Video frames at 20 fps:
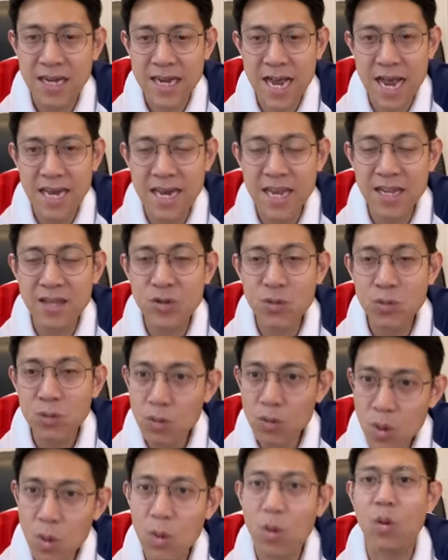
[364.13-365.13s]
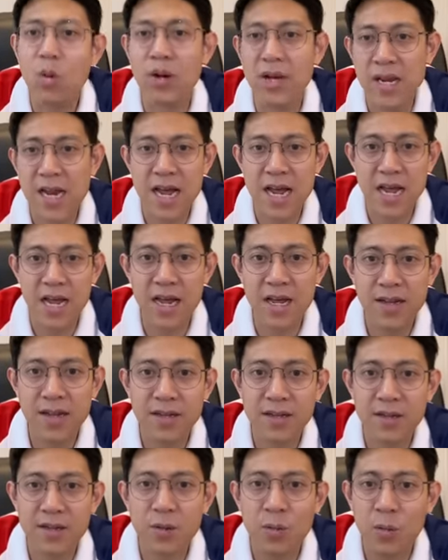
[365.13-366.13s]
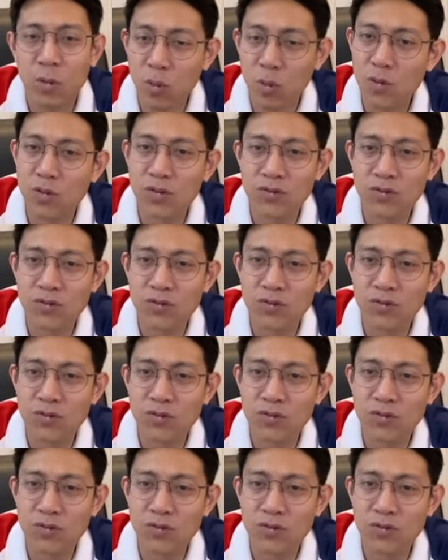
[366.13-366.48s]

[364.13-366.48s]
การเล่นยูโรเนี่ยนะฮะโอ้โห